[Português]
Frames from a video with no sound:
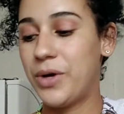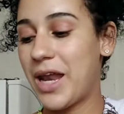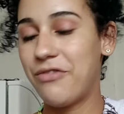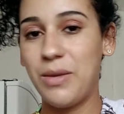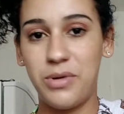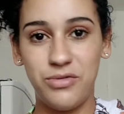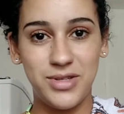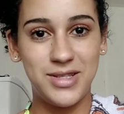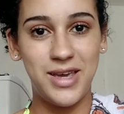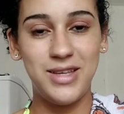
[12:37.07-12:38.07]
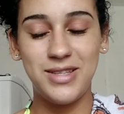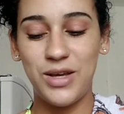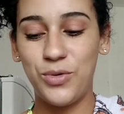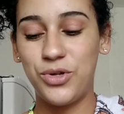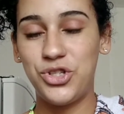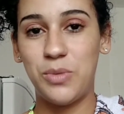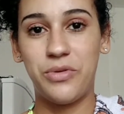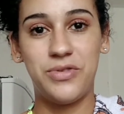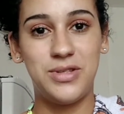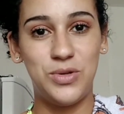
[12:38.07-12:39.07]
gravei pra vocês, né, o que tinha pra
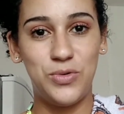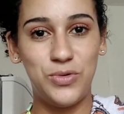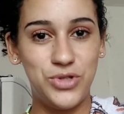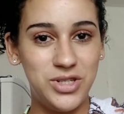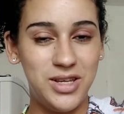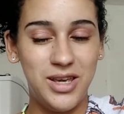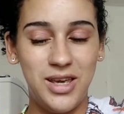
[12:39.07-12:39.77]
fazer hoje.